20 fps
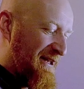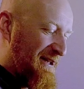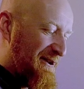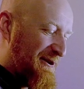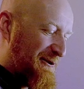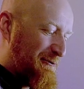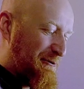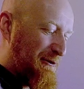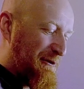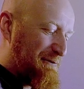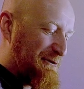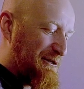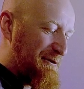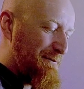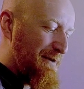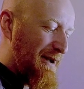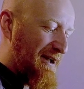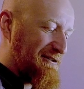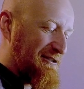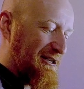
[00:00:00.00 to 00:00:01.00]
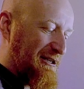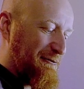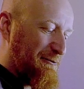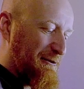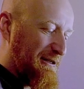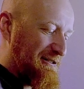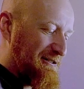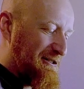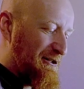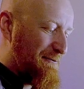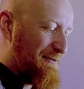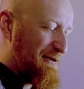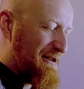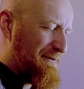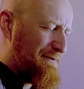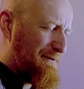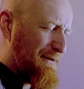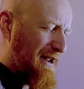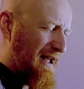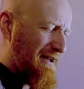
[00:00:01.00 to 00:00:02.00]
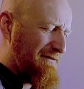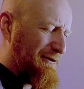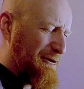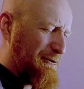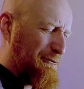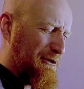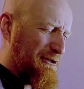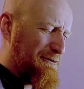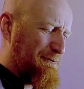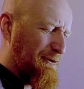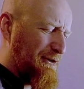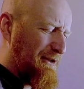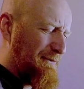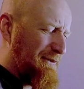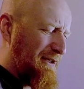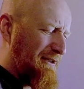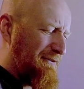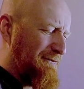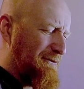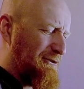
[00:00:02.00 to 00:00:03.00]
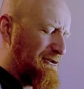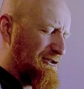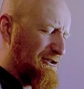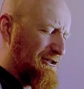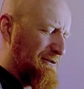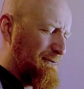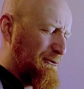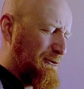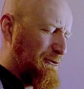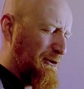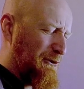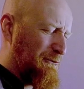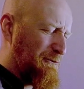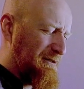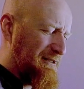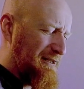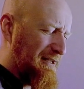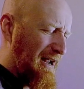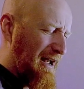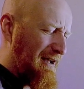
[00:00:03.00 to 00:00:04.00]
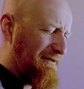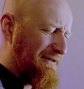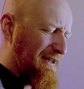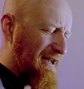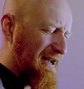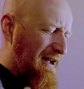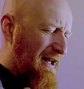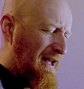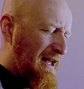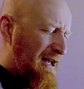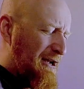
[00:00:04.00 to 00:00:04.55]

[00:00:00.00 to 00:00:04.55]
który przebacza, który jest dobry i prawy, który jest Bogiem Najwyższym, który uzdrawia,